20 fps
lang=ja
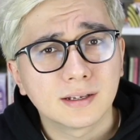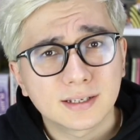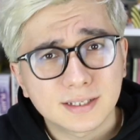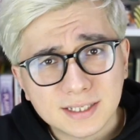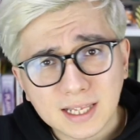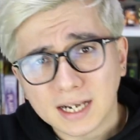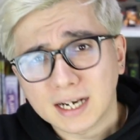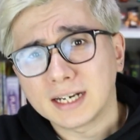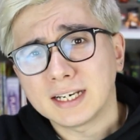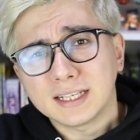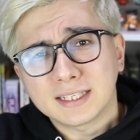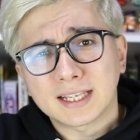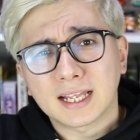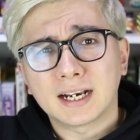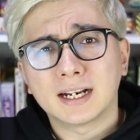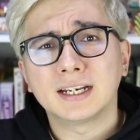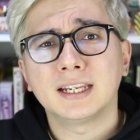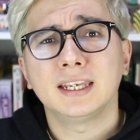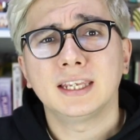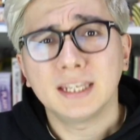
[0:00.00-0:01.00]
さらに
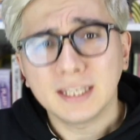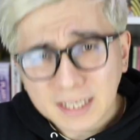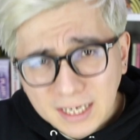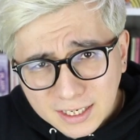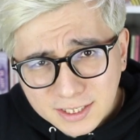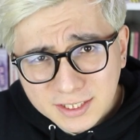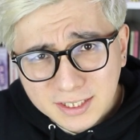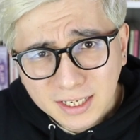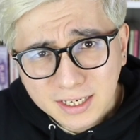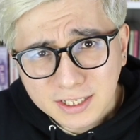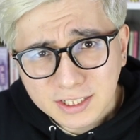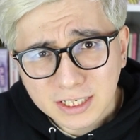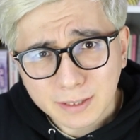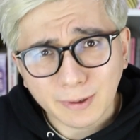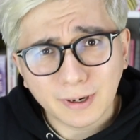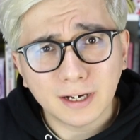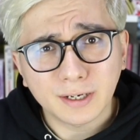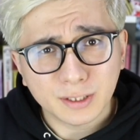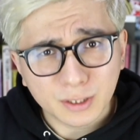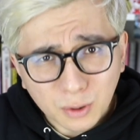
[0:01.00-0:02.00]
さらに東谷氏
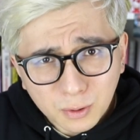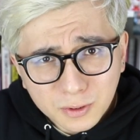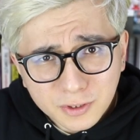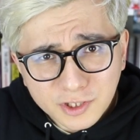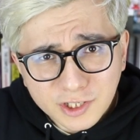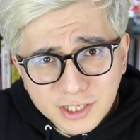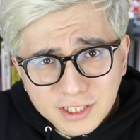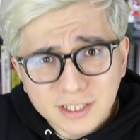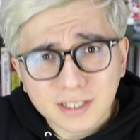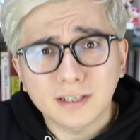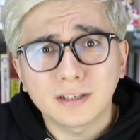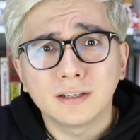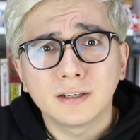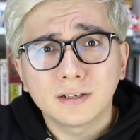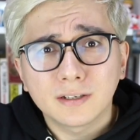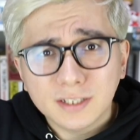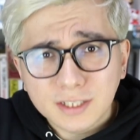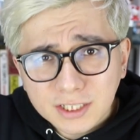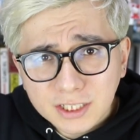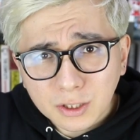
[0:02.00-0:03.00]
は翌
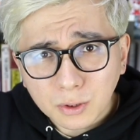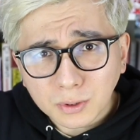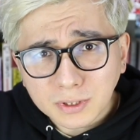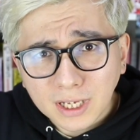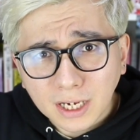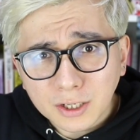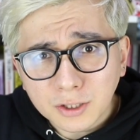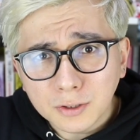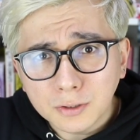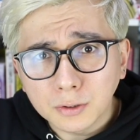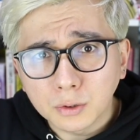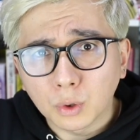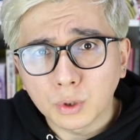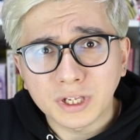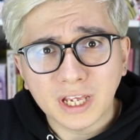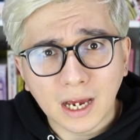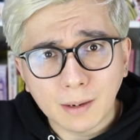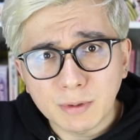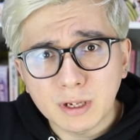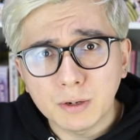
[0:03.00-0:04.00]
日、白田優の
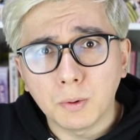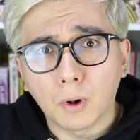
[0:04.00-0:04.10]
闇